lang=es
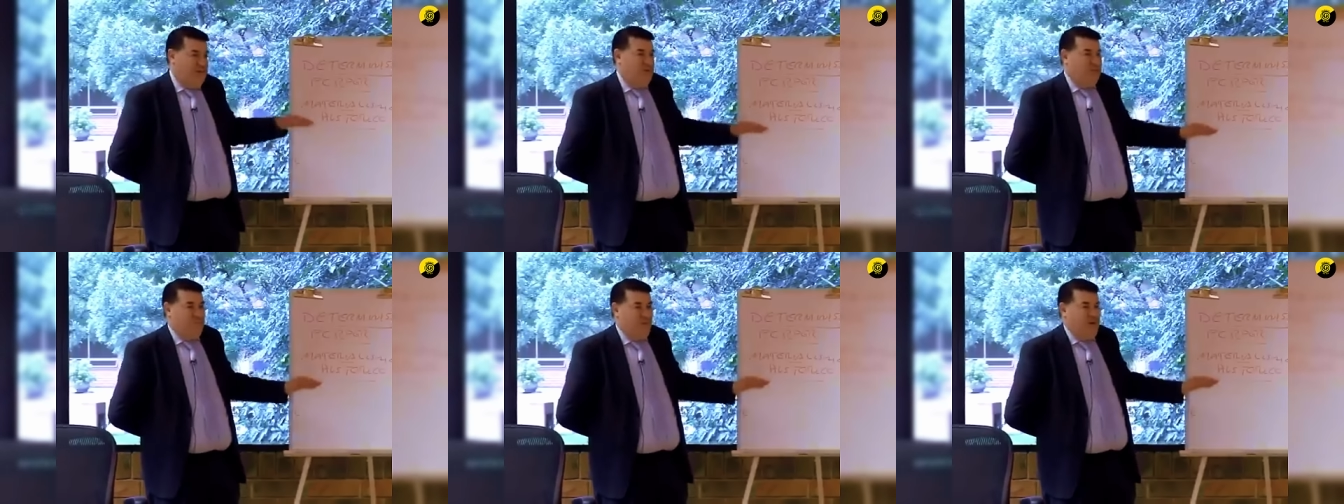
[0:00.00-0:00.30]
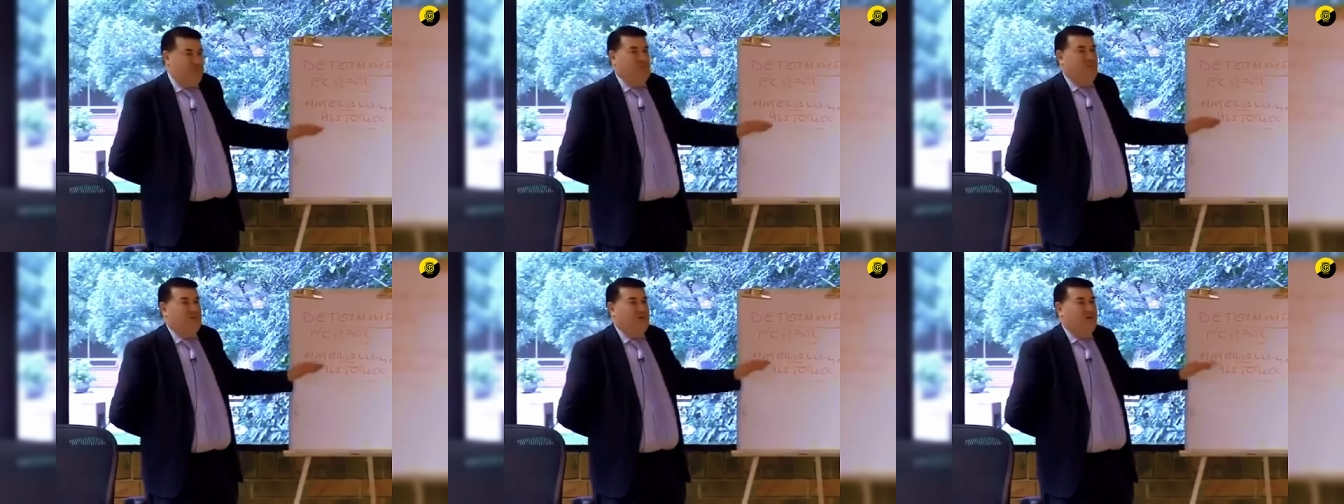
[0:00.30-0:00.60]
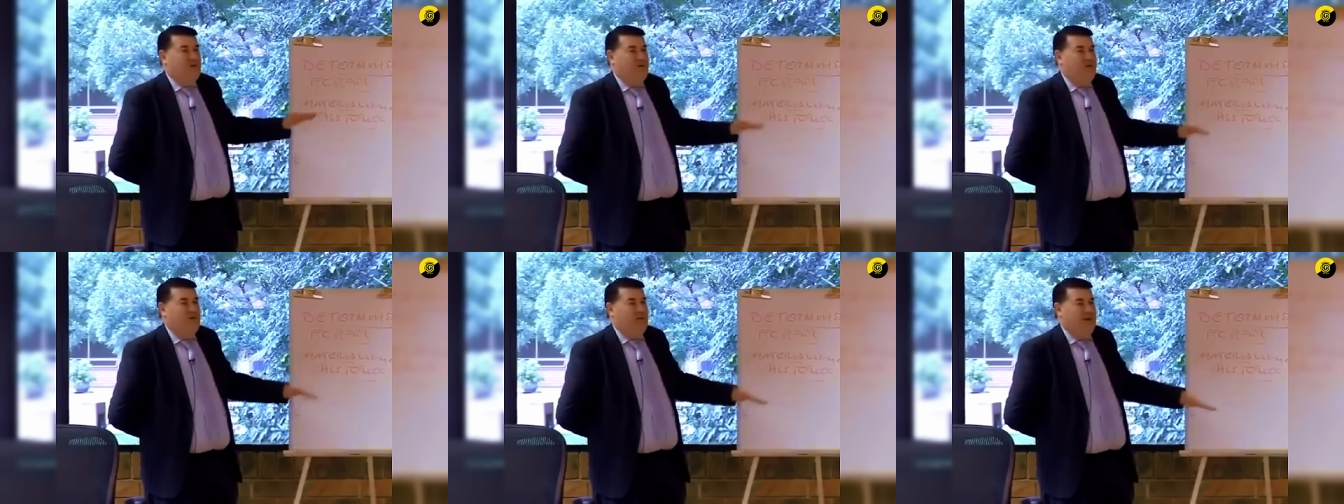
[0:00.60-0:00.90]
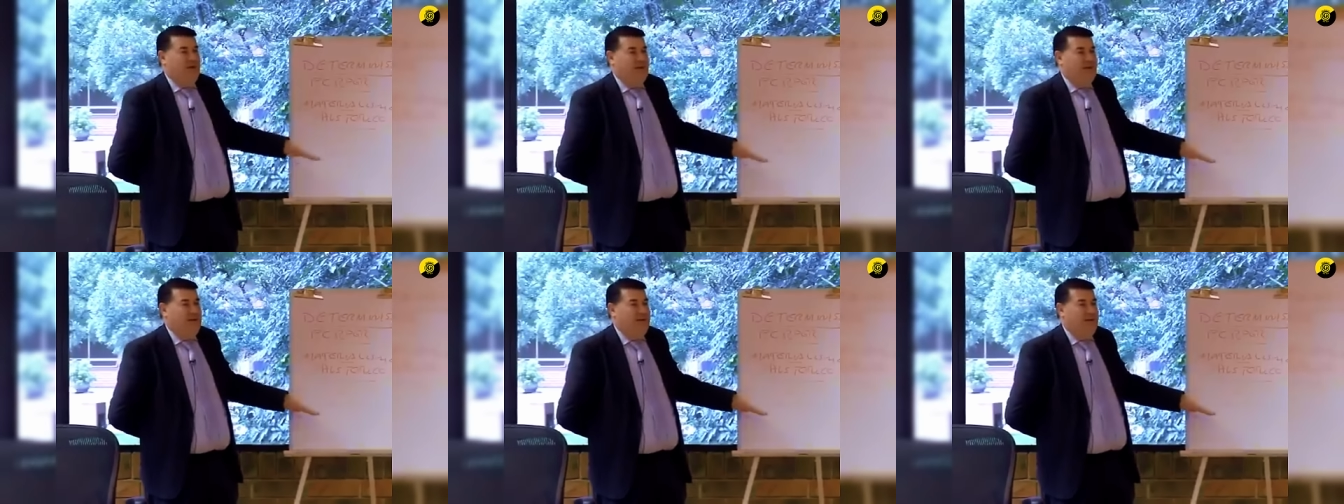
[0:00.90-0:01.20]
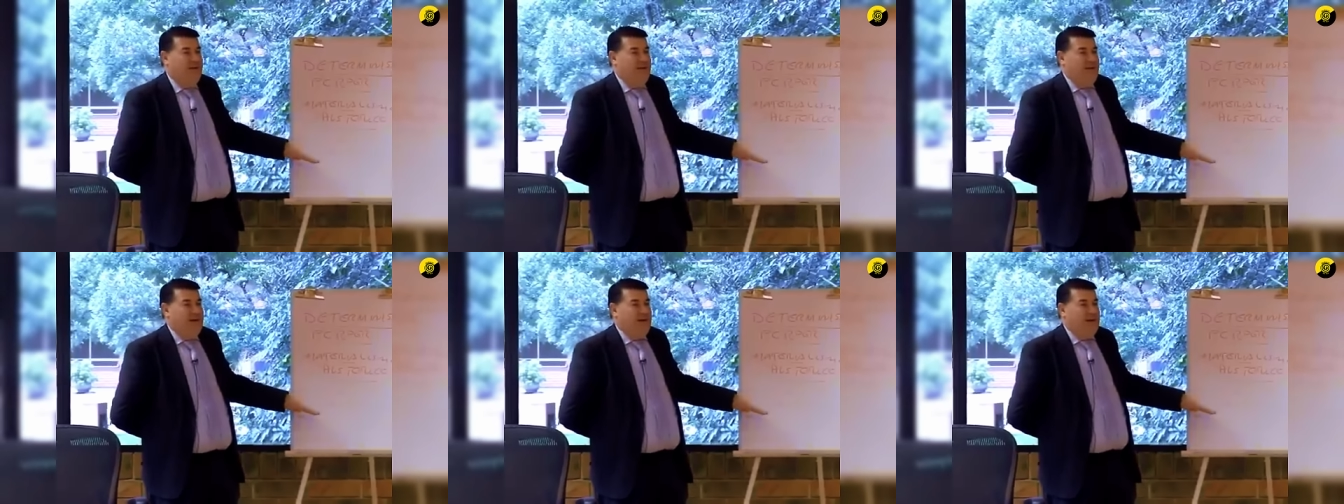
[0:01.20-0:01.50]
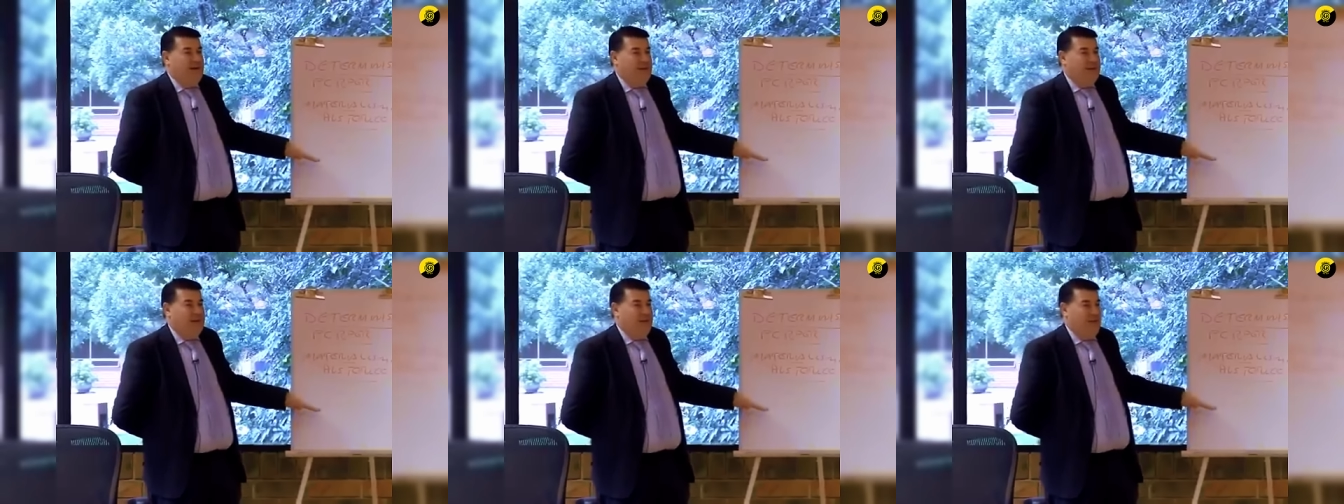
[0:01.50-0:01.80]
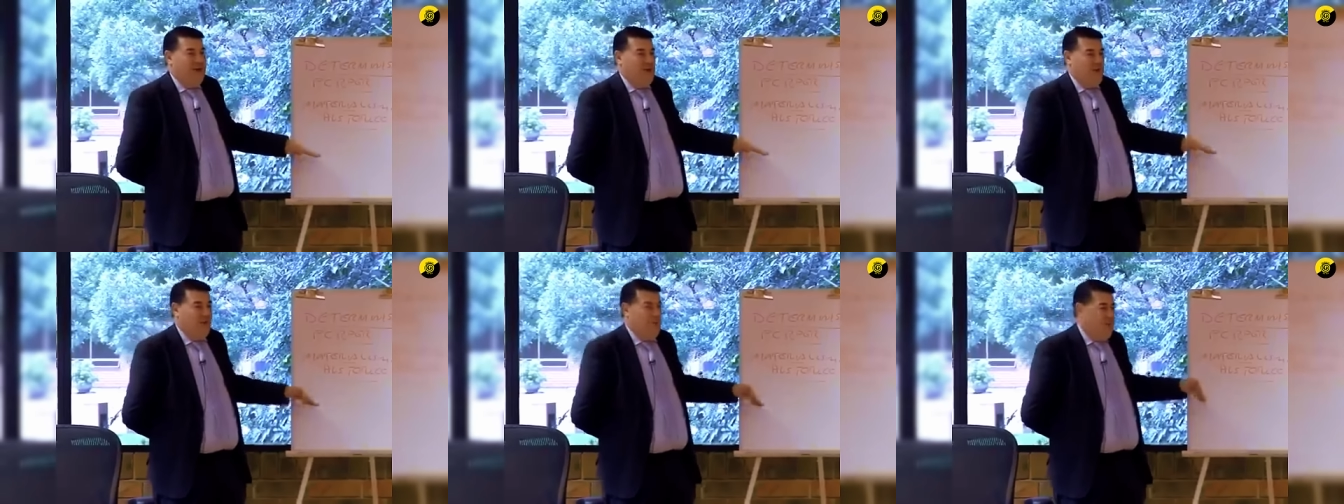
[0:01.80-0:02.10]
por la explotación del,
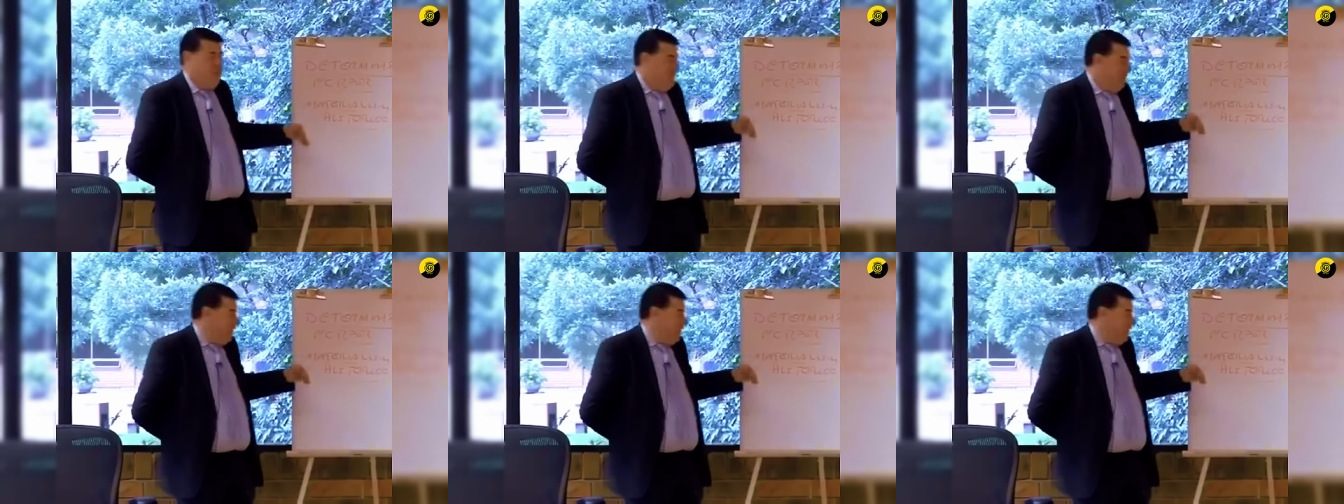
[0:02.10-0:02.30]
trabajo.